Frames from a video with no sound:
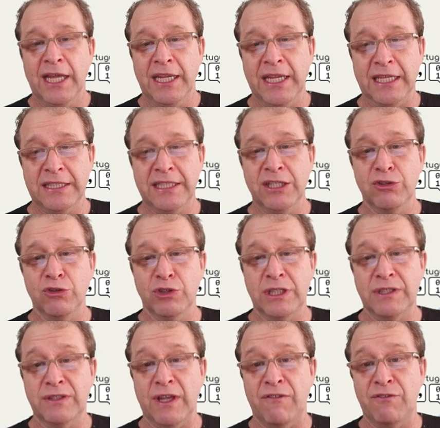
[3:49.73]
e assim
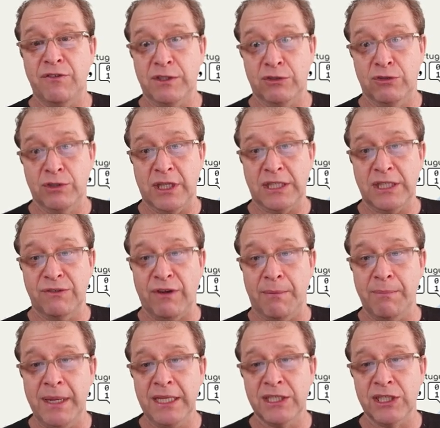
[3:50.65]

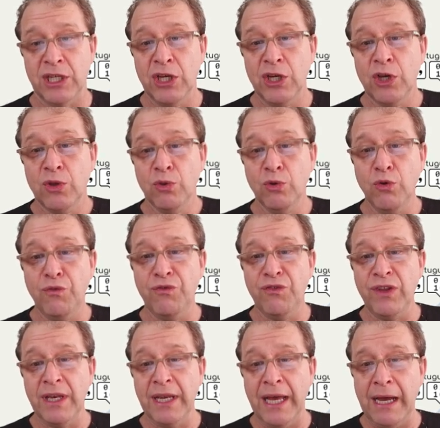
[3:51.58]
sucessivamente. No
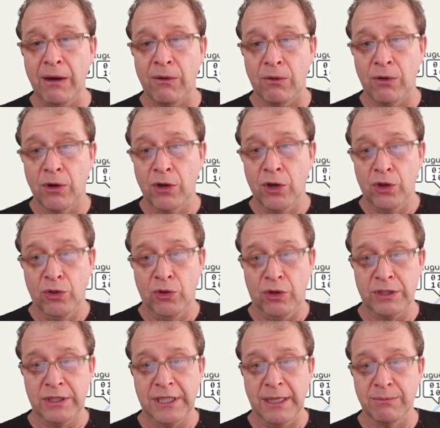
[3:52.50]
final,
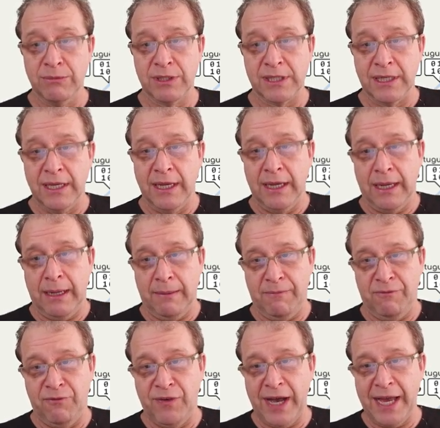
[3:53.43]
nós temos
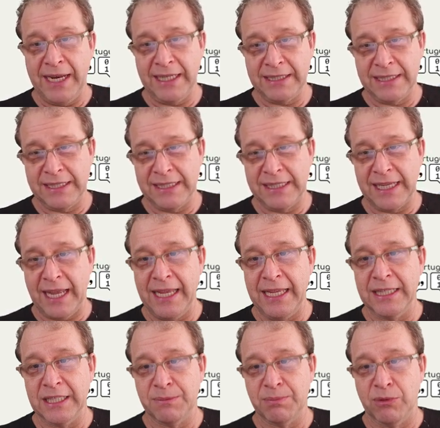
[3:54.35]
várias
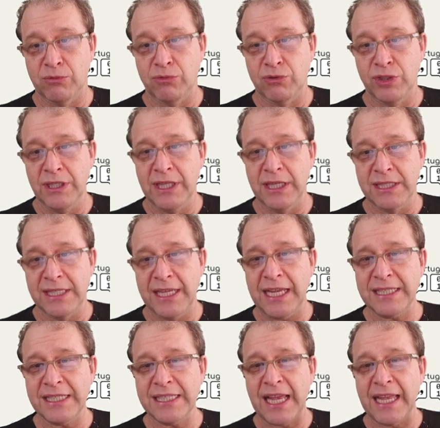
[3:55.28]
saídas produzidas
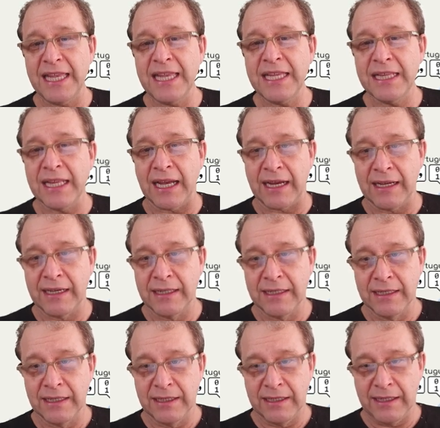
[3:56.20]
e a saída
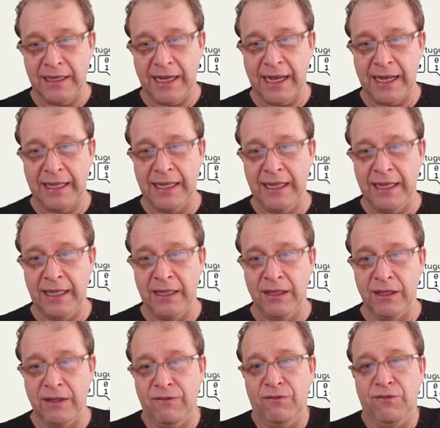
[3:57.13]

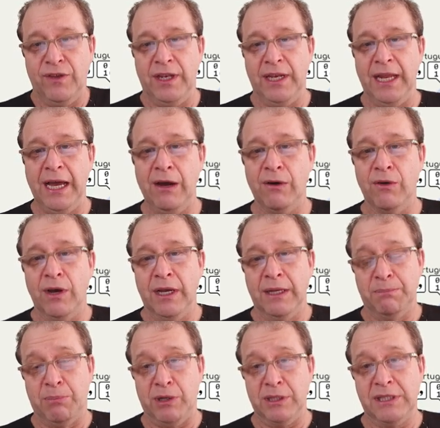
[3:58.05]
aqui
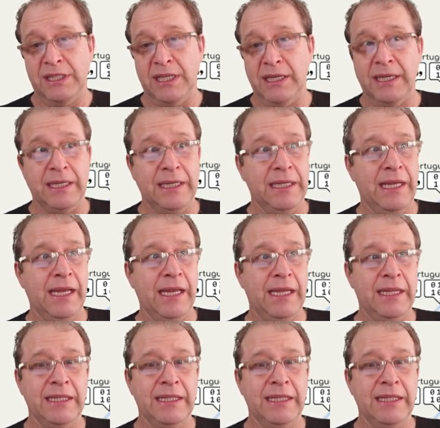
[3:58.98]
final pode ser é,